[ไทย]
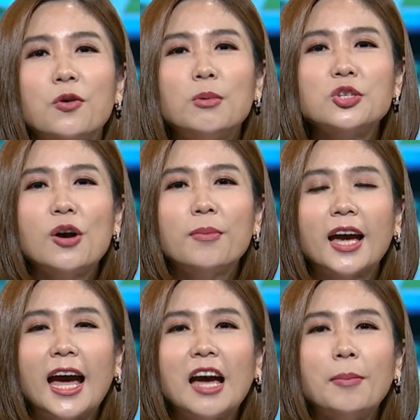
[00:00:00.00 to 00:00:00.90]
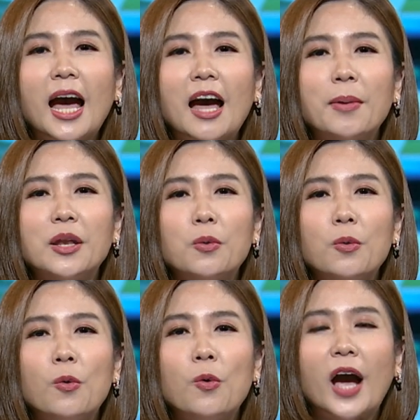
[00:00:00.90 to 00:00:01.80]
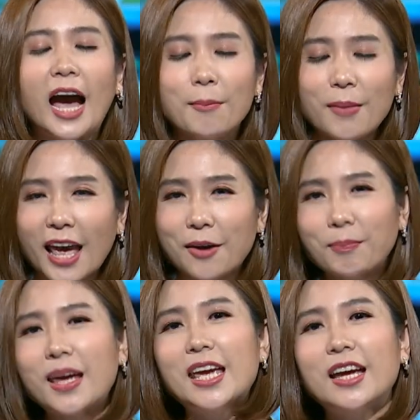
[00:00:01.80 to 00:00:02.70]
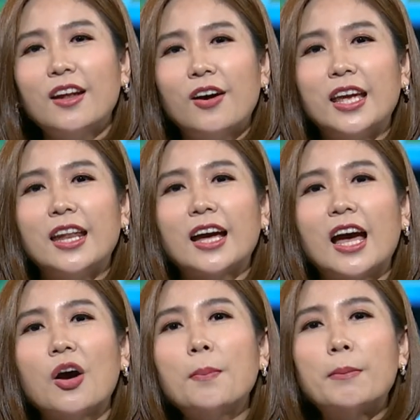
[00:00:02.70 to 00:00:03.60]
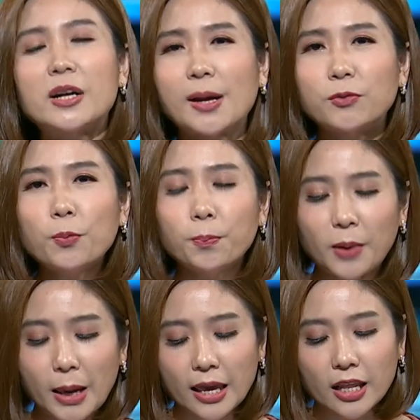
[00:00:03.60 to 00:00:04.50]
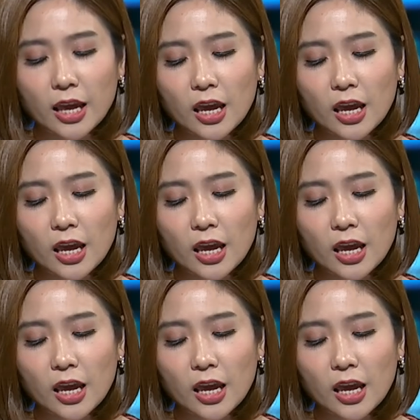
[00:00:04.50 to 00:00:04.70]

คุณผู้ชมคะพาไปดูคำแห่งปีกันหน่อยนะคะก็เป็นประจำทุกปี